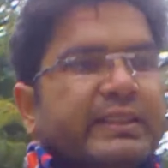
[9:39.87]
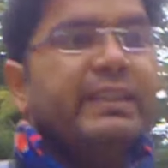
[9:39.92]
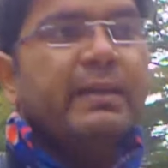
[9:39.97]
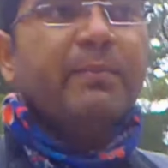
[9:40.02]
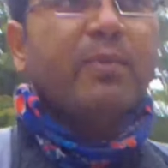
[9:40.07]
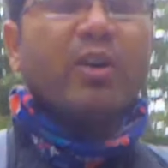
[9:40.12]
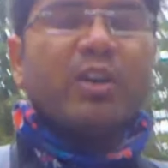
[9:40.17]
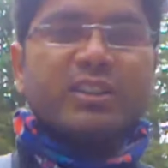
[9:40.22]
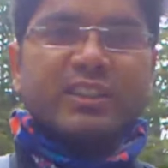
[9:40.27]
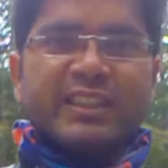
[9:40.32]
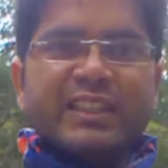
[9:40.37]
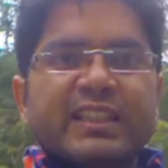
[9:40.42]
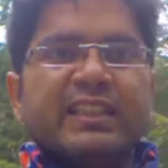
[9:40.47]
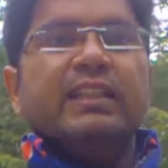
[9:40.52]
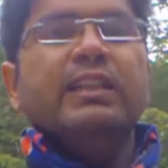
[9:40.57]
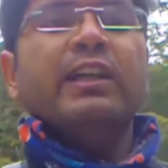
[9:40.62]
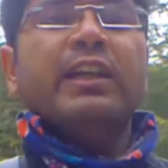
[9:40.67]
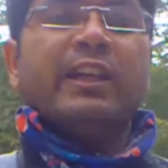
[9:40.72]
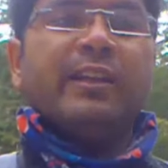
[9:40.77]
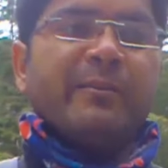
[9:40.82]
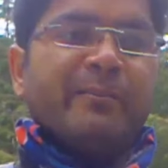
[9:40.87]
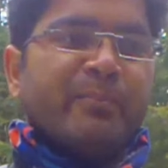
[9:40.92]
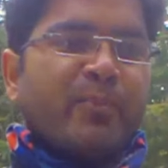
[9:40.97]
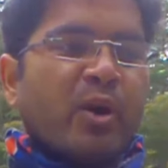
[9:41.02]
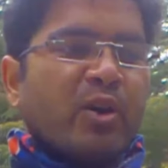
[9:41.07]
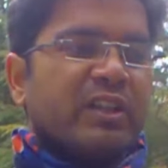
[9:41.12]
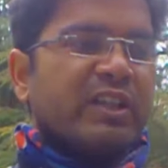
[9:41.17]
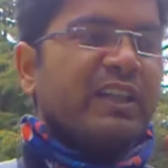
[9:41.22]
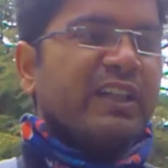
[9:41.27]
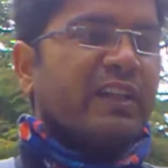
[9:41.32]
ये बहुत ही
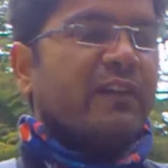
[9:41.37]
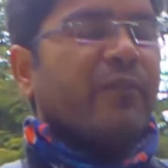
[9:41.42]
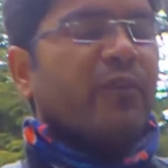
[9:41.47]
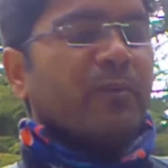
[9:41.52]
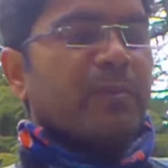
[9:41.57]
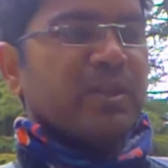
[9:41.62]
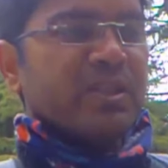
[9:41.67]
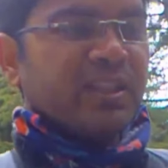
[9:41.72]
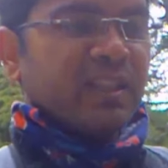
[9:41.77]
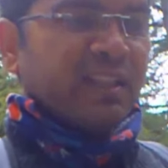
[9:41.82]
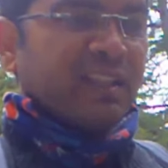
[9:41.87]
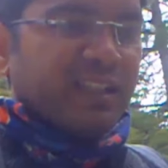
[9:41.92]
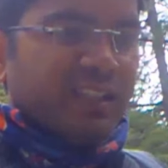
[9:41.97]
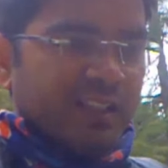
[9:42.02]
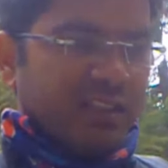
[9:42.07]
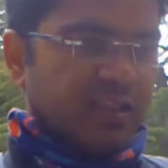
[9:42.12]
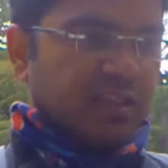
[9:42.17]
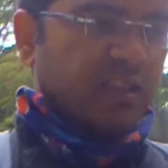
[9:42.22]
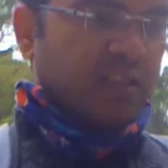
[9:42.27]
इम्पोर्टेंट इन्फॉर्मेशन है